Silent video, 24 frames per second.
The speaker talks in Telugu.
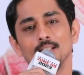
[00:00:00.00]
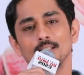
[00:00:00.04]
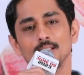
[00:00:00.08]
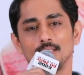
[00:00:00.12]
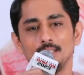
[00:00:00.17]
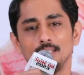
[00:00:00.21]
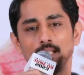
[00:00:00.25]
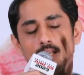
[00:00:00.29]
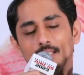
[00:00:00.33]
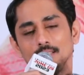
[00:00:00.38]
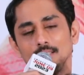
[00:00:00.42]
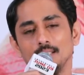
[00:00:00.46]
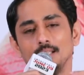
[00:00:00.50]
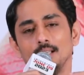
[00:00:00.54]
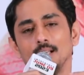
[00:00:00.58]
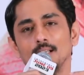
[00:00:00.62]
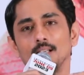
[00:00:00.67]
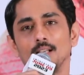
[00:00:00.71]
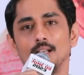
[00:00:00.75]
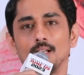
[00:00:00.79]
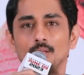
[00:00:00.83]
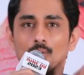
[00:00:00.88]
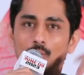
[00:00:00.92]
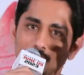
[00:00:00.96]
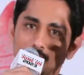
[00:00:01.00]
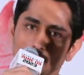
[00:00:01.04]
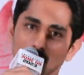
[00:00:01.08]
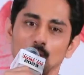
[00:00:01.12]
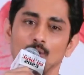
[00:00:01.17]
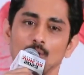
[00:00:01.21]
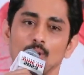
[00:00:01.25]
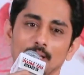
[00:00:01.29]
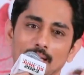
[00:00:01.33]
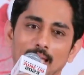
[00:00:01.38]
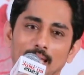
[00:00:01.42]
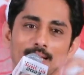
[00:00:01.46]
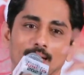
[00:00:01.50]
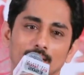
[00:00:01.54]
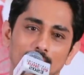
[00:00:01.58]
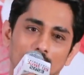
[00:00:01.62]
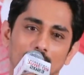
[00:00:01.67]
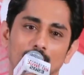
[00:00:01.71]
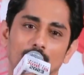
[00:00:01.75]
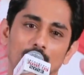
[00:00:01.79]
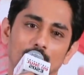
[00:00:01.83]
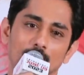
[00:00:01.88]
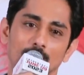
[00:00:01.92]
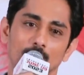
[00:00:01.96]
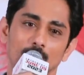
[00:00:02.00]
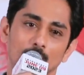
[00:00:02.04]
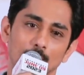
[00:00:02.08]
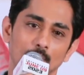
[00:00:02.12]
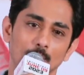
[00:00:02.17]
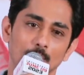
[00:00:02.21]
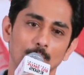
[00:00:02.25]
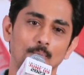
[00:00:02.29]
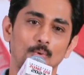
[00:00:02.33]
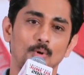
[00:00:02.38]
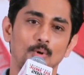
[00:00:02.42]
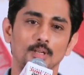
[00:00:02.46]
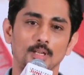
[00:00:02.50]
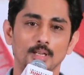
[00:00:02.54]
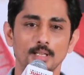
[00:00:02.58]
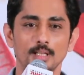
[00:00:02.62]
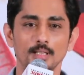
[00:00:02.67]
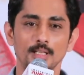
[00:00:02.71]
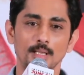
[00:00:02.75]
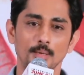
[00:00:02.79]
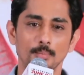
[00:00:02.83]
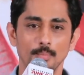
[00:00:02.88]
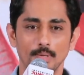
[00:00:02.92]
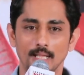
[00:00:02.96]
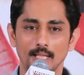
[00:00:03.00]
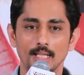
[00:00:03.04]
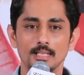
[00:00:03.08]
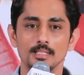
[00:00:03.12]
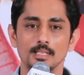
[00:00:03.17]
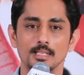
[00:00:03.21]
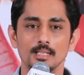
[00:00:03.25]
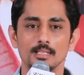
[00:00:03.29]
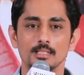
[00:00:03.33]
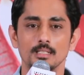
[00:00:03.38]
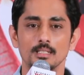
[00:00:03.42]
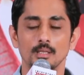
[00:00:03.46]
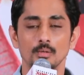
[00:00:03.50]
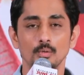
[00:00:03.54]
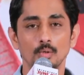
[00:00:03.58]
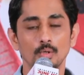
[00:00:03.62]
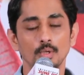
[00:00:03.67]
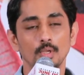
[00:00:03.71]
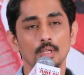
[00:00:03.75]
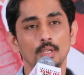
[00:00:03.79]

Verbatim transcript: సిద్ధార్థగా కాకుండా ఒక క్యారెక్టర్గా నిలబడిపోవాలని నేను ప్లాన్ చేస్తాను